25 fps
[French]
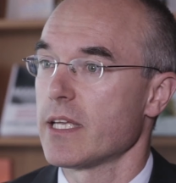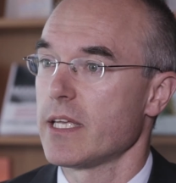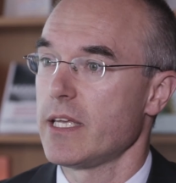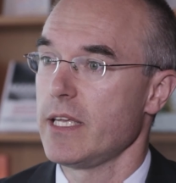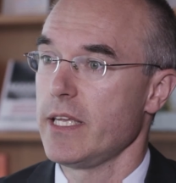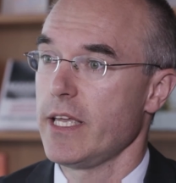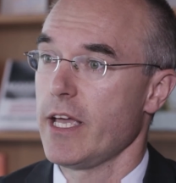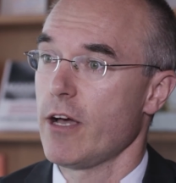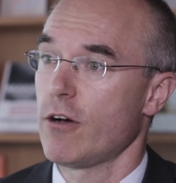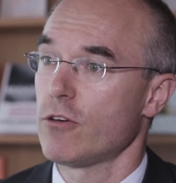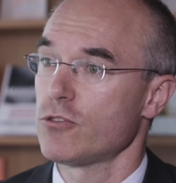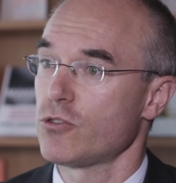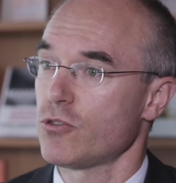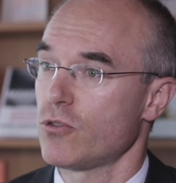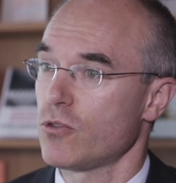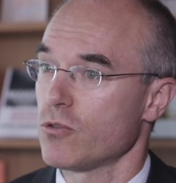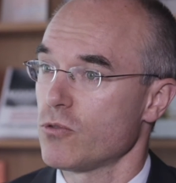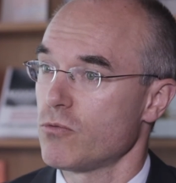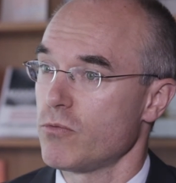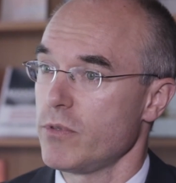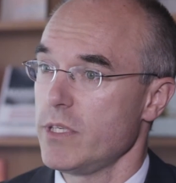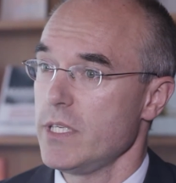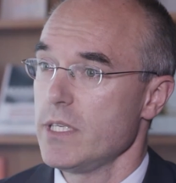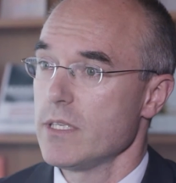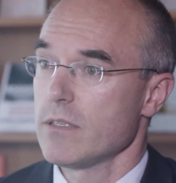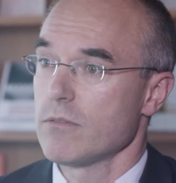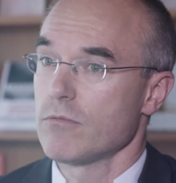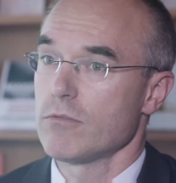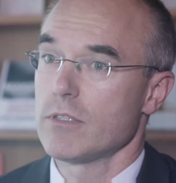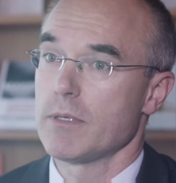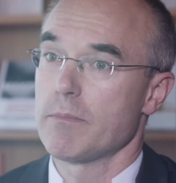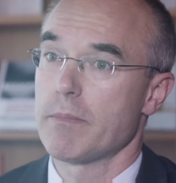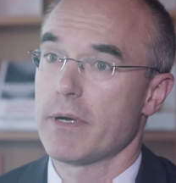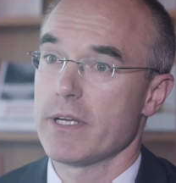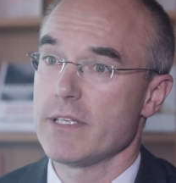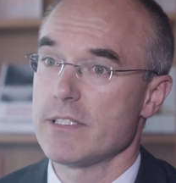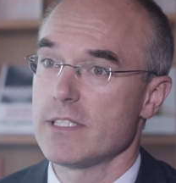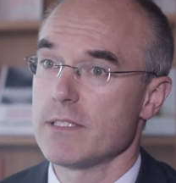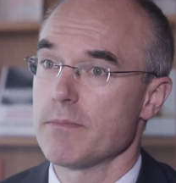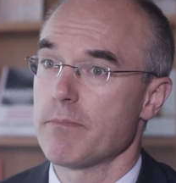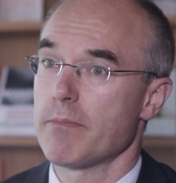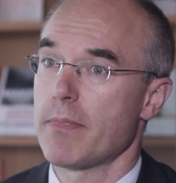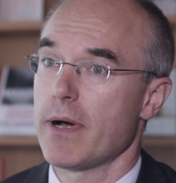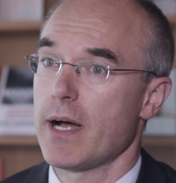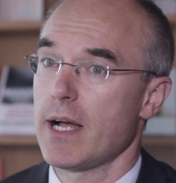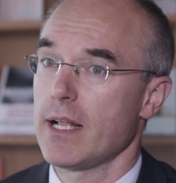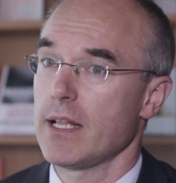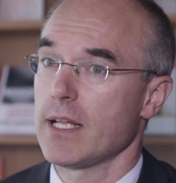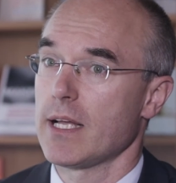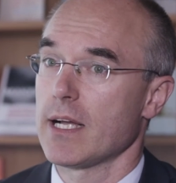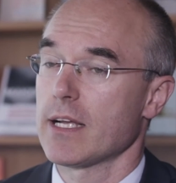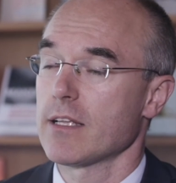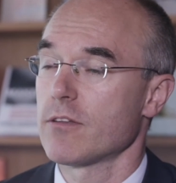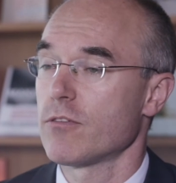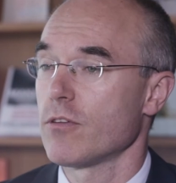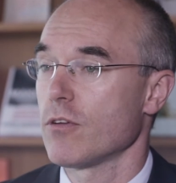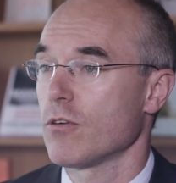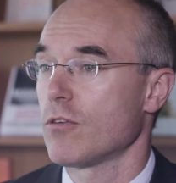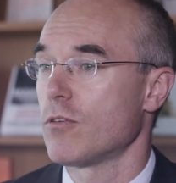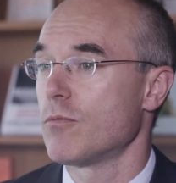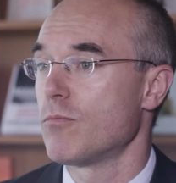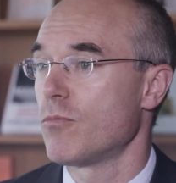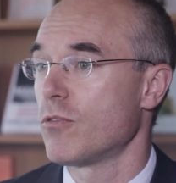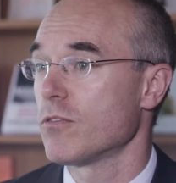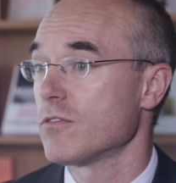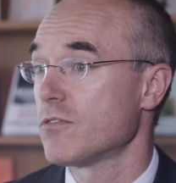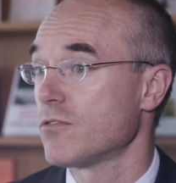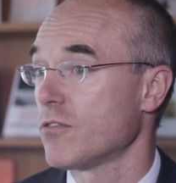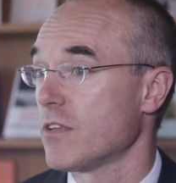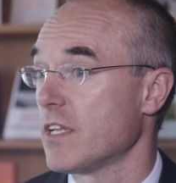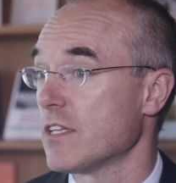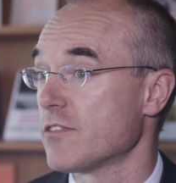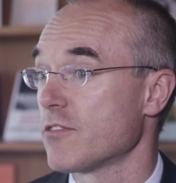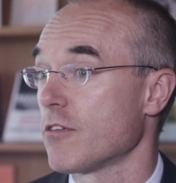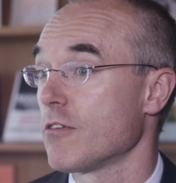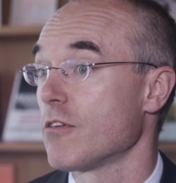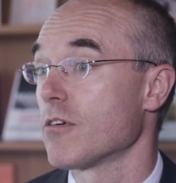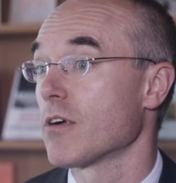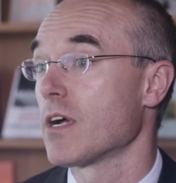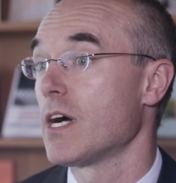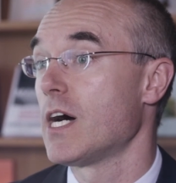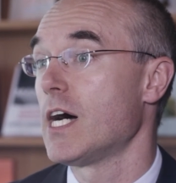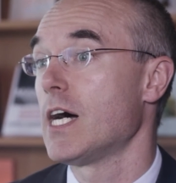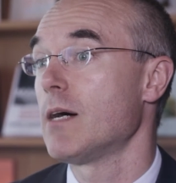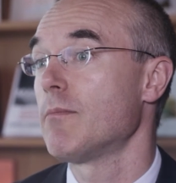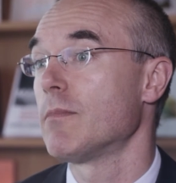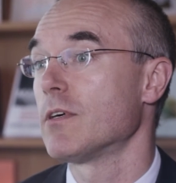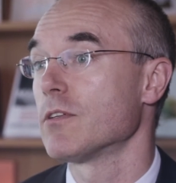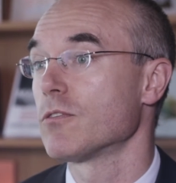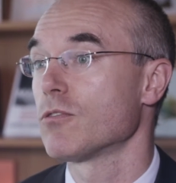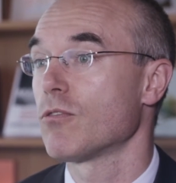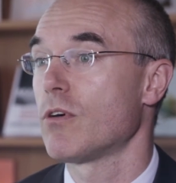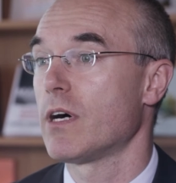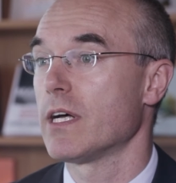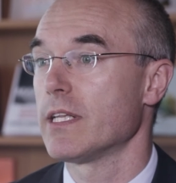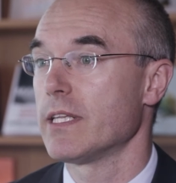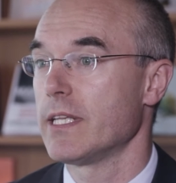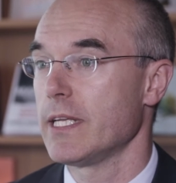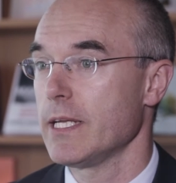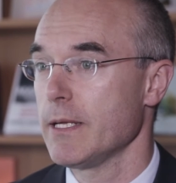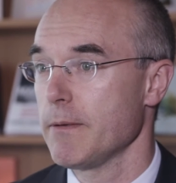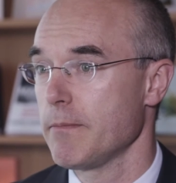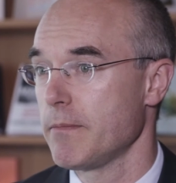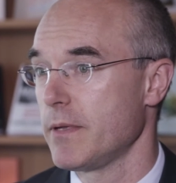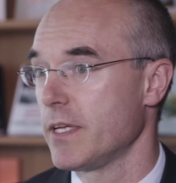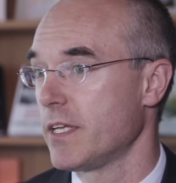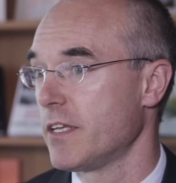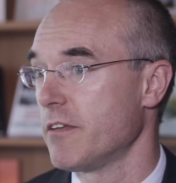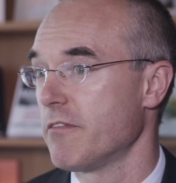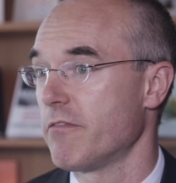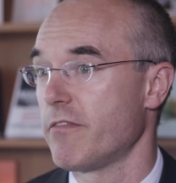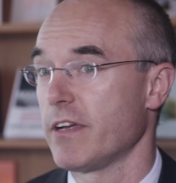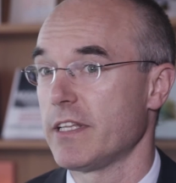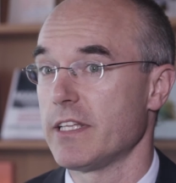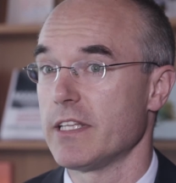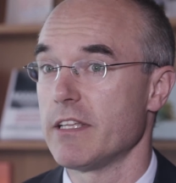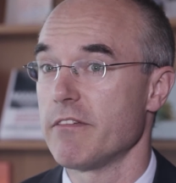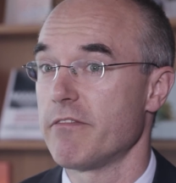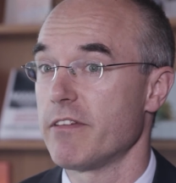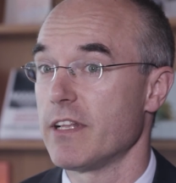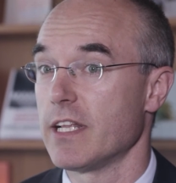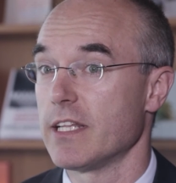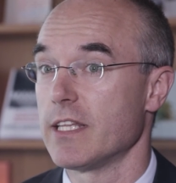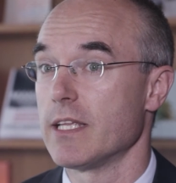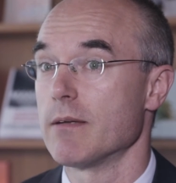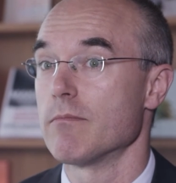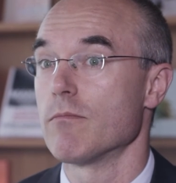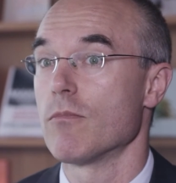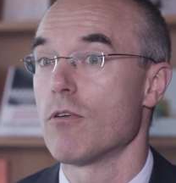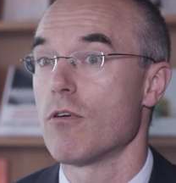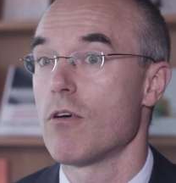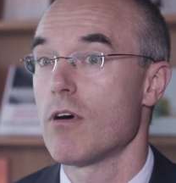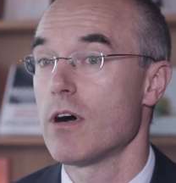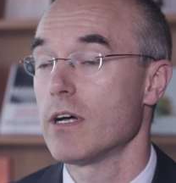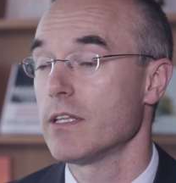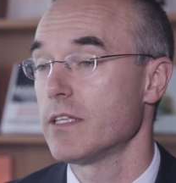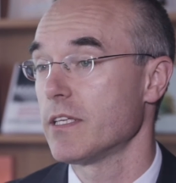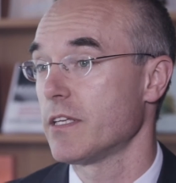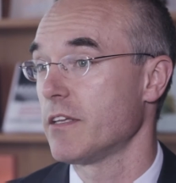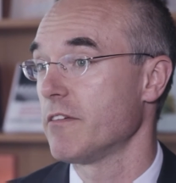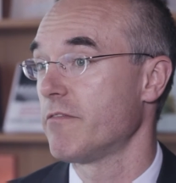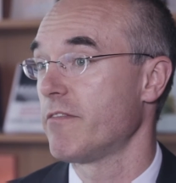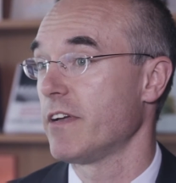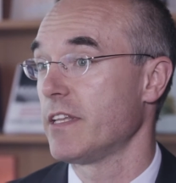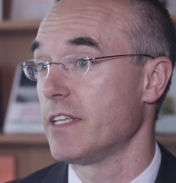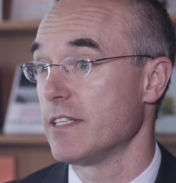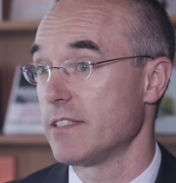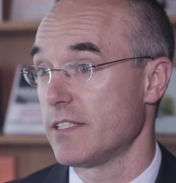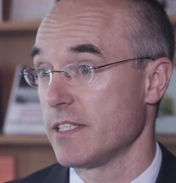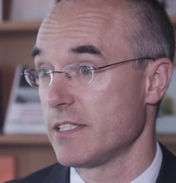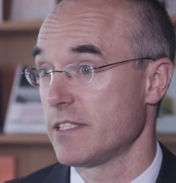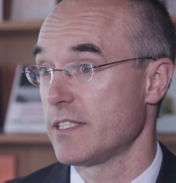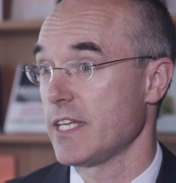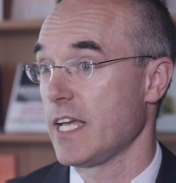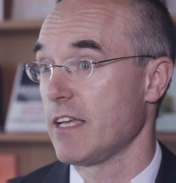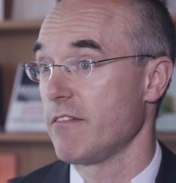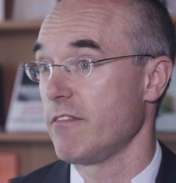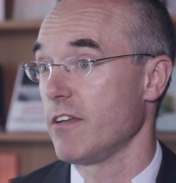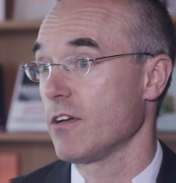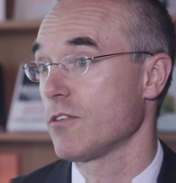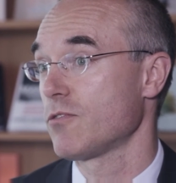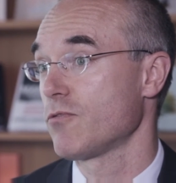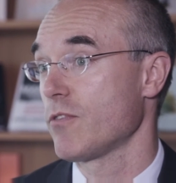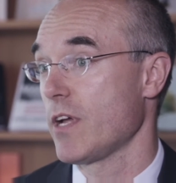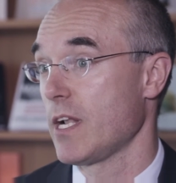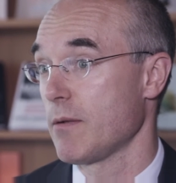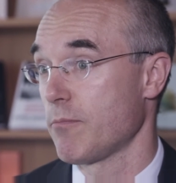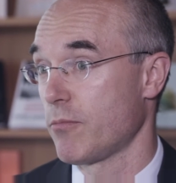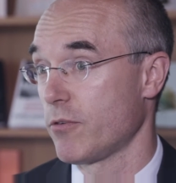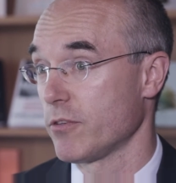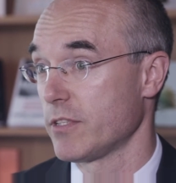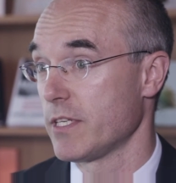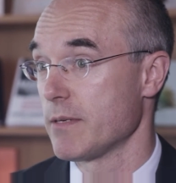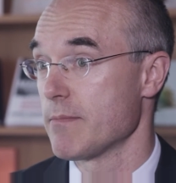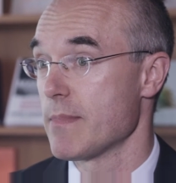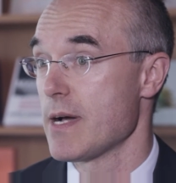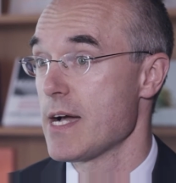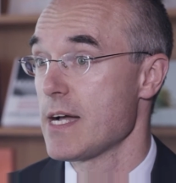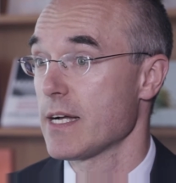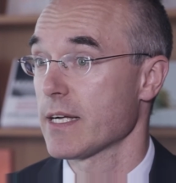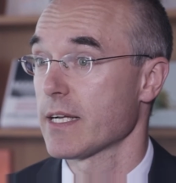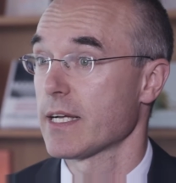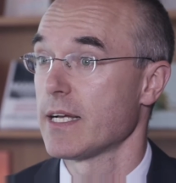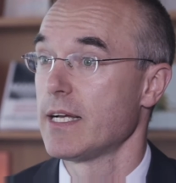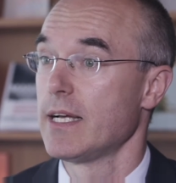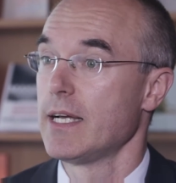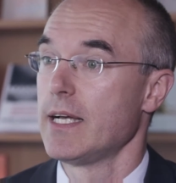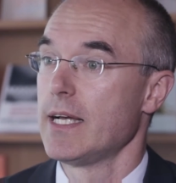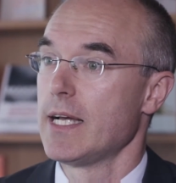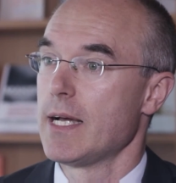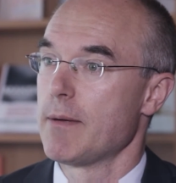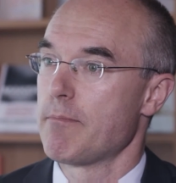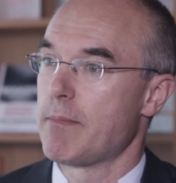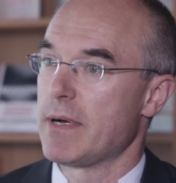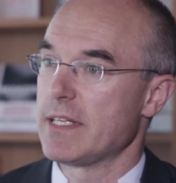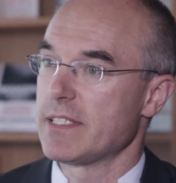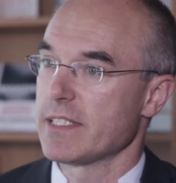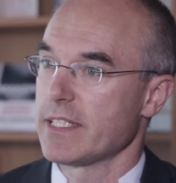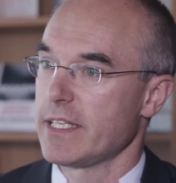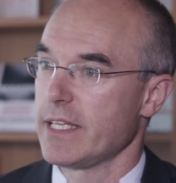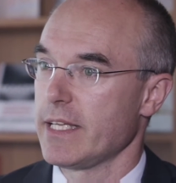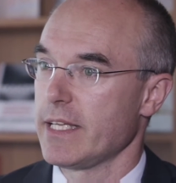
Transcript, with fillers: qui est aujourd'hui un des principaux acteurs au monde sur les hologrammes en 3D et qui fait des défilés des modes, qui fait des essais virtuels pour des marques, parce